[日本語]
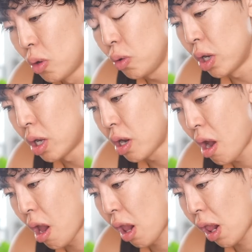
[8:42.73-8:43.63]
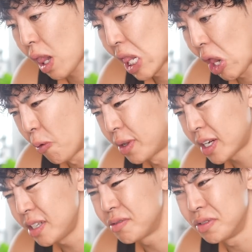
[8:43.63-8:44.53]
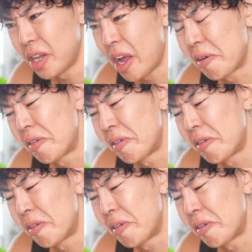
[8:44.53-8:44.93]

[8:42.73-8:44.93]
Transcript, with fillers: いお腹にくるね